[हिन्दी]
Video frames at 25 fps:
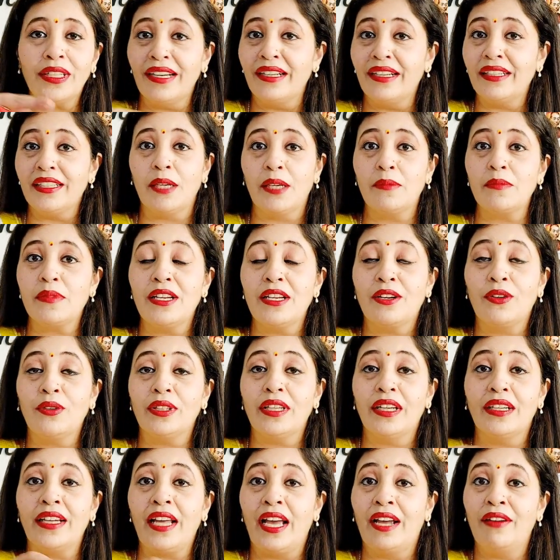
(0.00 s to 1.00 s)
टेन टाइम्स लिखो
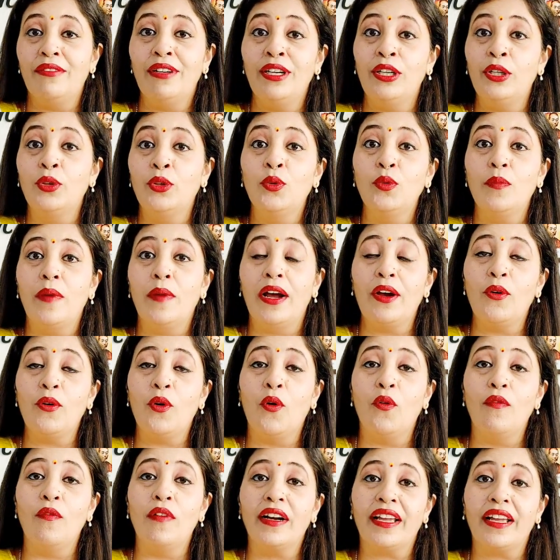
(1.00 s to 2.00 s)
दैट आई विल डू माई
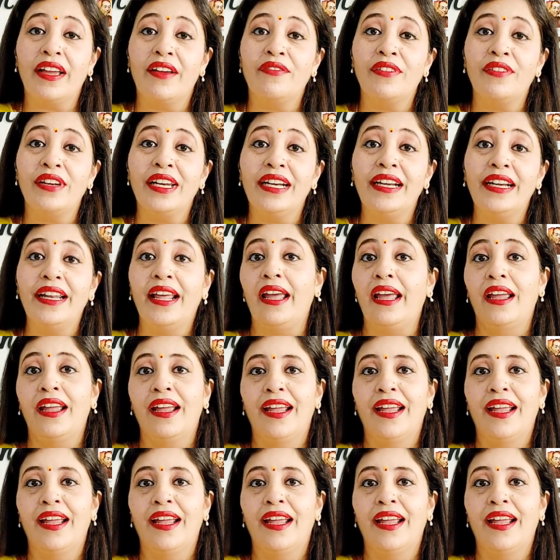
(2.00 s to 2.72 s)
होमवर्क एवरी डे